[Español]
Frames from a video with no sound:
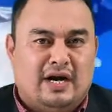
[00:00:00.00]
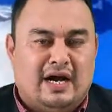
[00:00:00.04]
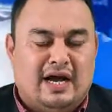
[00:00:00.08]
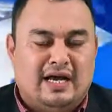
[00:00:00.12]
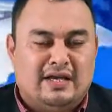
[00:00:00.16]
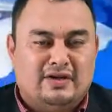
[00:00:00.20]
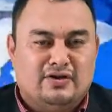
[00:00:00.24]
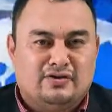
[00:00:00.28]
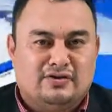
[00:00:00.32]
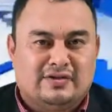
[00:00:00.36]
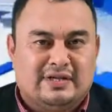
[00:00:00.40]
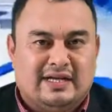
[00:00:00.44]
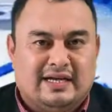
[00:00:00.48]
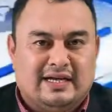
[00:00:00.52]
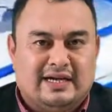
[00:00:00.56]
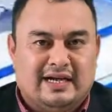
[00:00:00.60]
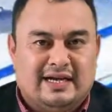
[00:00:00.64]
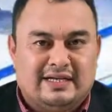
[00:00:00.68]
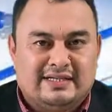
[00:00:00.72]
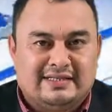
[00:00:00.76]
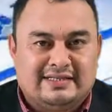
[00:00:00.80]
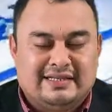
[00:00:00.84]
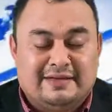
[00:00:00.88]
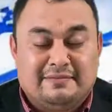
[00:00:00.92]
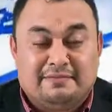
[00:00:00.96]
años de
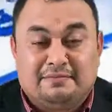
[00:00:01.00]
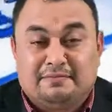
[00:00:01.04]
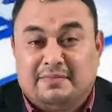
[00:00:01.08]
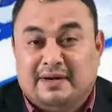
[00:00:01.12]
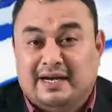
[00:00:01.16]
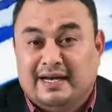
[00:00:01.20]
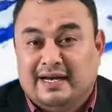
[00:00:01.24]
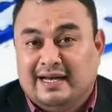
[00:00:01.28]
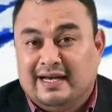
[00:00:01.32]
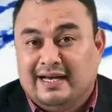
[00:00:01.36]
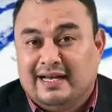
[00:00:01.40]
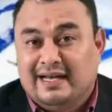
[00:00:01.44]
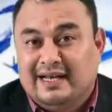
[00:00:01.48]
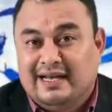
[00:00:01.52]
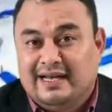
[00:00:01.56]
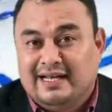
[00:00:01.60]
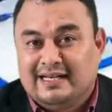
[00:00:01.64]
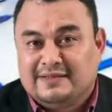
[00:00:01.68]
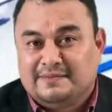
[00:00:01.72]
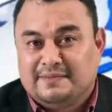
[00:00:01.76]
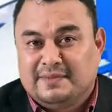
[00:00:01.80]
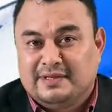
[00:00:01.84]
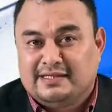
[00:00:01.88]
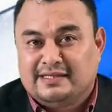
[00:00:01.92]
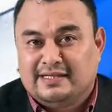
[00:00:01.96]
cárcel para el
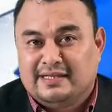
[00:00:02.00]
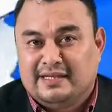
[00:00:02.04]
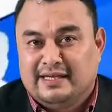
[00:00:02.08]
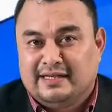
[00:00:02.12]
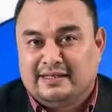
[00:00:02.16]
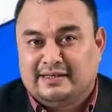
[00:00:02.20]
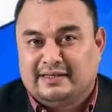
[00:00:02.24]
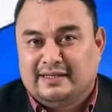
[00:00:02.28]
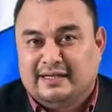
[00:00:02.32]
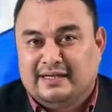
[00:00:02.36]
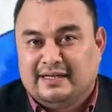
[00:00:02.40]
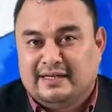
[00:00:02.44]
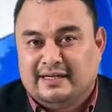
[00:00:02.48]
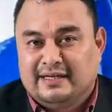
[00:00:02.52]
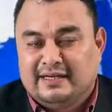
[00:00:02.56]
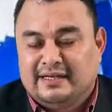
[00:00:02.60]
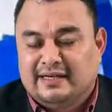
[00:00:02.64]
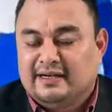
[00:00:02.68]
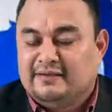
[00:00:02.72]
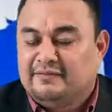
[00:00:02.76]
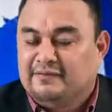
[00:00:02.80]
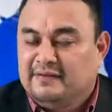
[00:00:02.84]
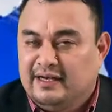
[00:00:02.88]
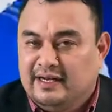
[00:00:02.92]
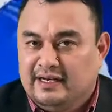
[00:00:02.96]
expresidente
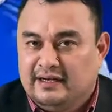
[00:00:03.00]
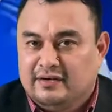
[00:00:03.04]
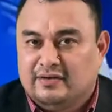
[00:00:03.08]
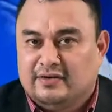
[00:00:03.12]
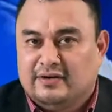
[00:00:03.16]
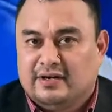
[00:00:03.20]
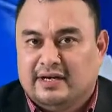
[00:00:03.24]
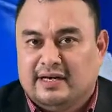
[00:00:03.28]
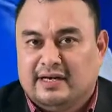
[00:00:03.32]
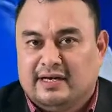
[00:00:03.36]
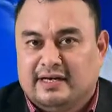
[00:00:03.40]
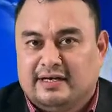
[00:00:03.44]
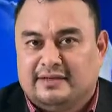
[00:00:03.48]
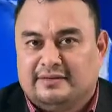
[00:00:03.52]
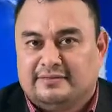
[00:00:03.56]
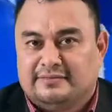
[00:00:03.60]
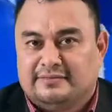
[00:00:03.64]
Rafael Correa